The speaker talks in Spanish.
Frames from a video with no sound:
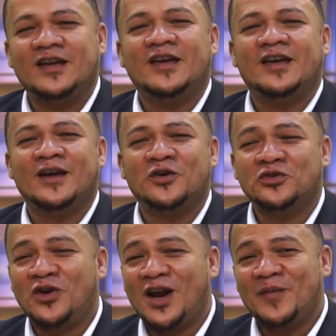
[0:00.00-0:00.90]
En
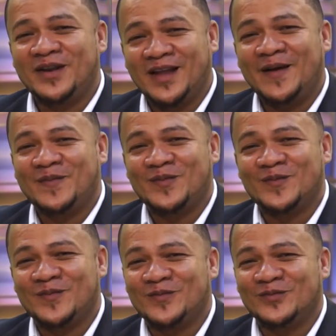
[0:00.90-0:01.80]
honor a la verdad,
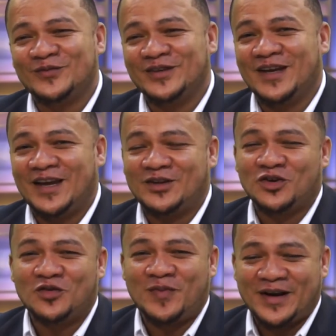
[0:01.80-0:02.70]

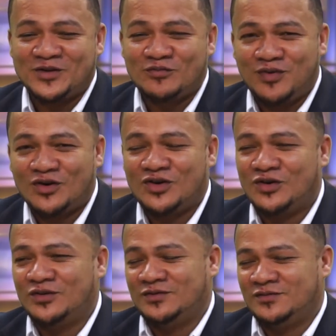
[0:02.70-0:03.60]
esto parece un
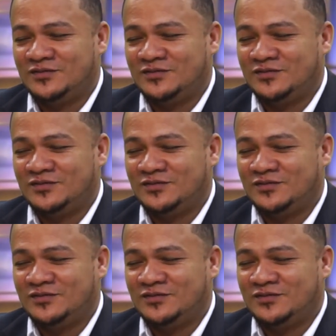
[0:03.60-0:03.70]
poco,